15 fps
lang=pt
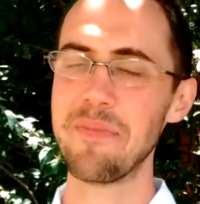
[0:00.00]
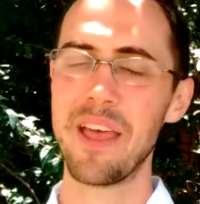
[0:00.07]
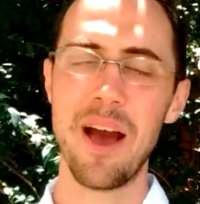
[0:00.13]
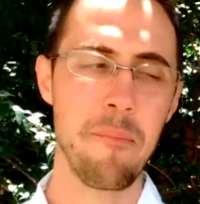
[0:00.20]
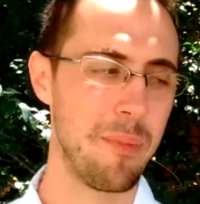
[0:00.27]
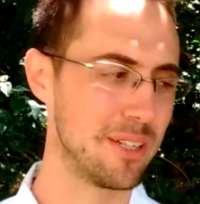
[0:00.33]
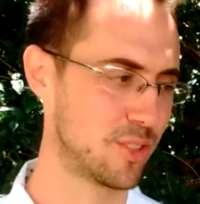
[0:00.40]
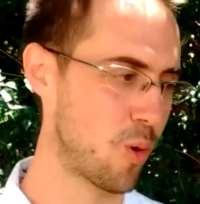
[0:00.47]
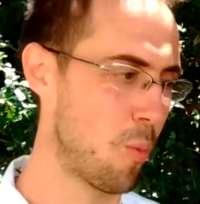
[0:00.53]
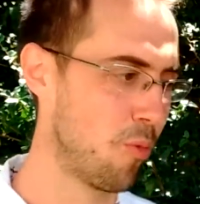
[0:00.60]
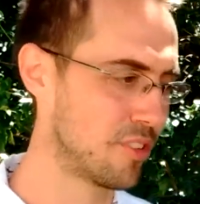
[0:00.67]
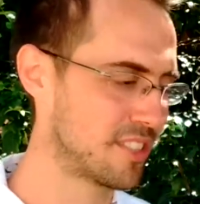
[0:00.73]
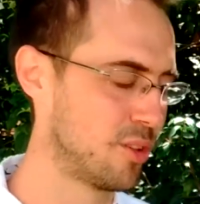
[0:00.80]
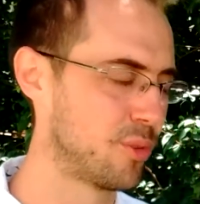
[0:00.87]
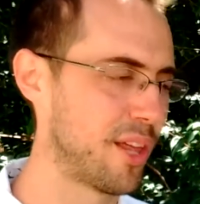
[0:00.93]
mas como você
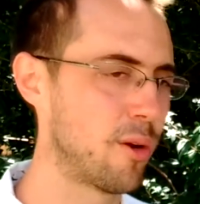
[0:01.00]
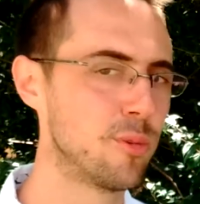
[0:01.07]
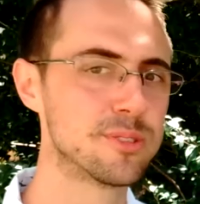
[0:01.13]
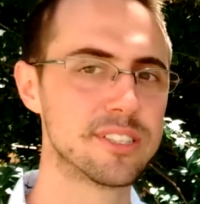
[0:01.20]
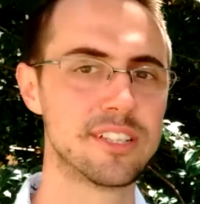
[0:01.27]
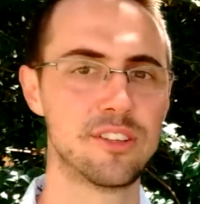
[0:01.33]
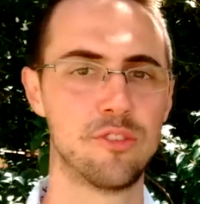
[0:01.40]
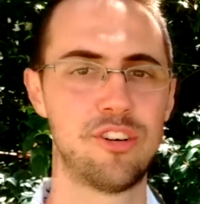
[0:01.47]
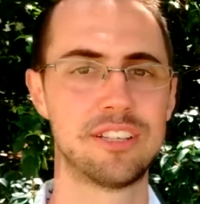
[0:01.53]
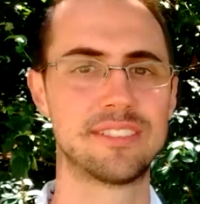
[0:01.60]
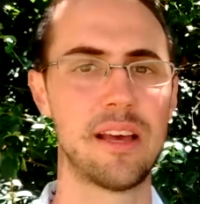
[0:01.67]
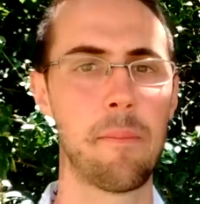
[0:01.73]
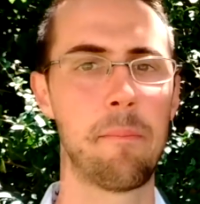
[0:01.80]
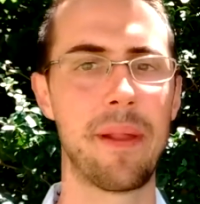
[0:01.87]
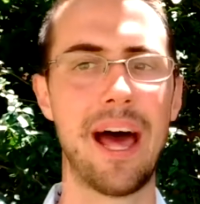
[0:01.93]
não está conseguindo fazer a
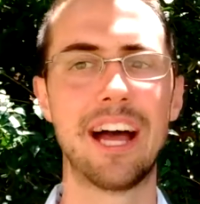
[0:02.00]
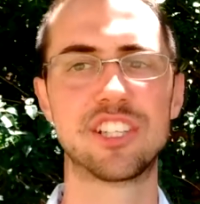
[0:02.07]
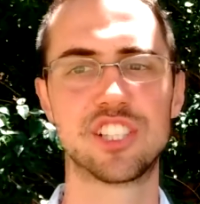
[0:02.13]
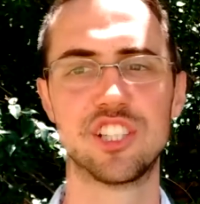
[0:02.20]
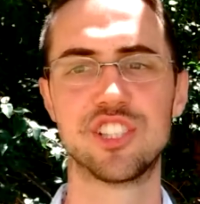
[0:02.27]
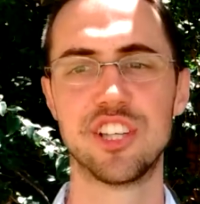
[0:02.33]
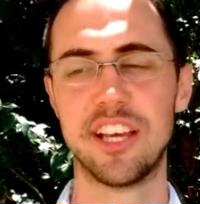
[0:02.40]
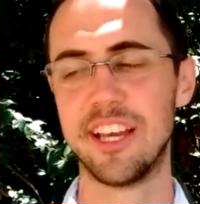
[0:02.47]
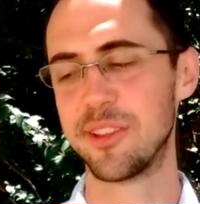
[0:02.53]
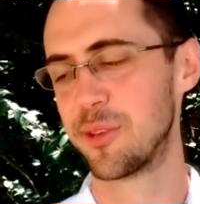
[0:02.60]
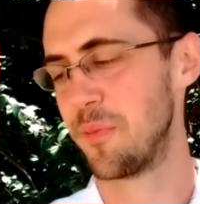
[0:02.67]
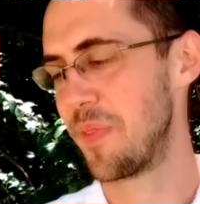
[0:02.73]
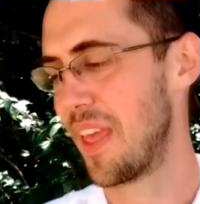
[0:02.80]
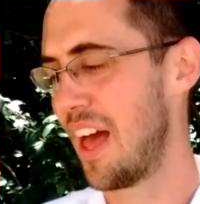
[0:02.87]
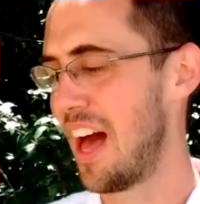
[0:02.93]
prática direito,
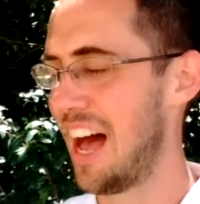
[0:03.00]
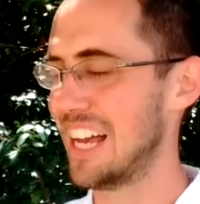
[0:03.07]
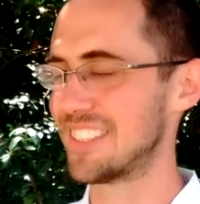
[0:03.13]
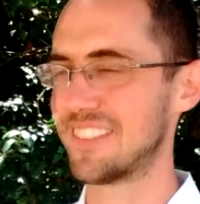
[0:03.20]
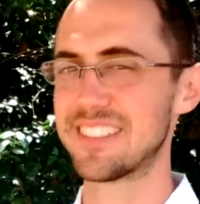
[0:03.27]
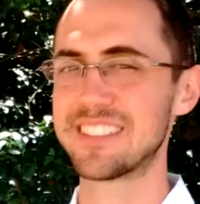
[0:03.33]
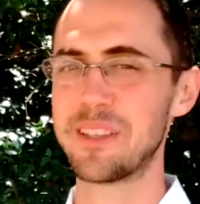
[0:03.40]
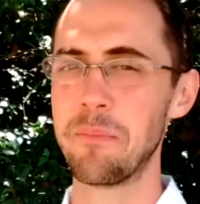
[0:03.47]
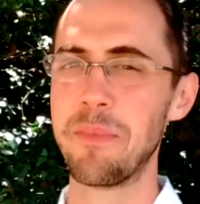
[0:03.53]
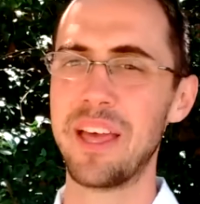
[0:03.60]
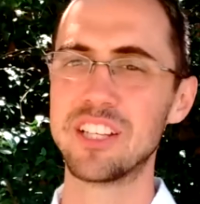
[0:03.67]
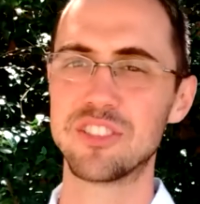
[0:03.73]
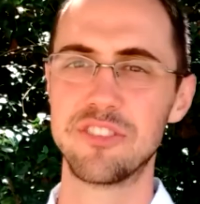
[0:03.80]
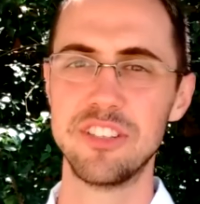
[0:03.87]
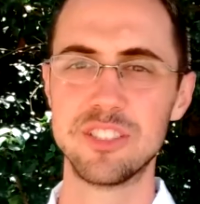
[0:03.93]
às vezes também é
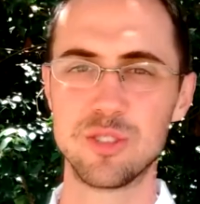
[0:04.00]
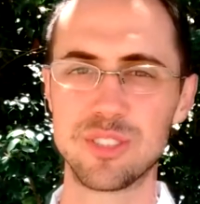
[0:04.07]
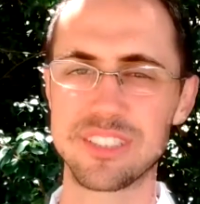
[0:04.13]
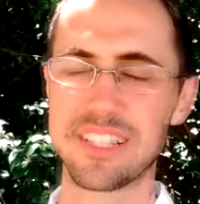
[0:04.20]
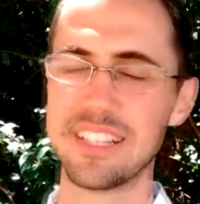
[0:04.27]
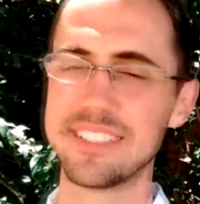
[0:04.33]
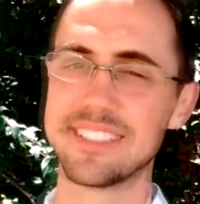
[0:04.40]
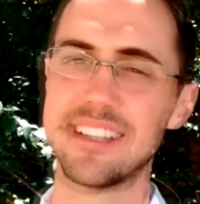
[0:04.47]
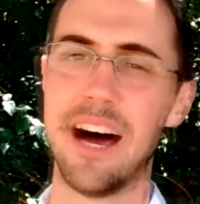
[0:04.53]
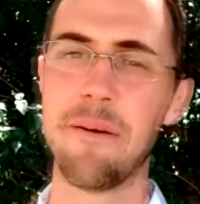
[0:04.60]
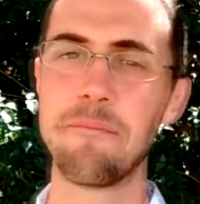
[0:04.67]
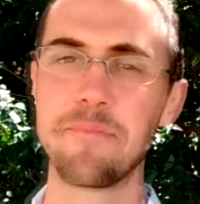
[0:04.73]
difícil descansar.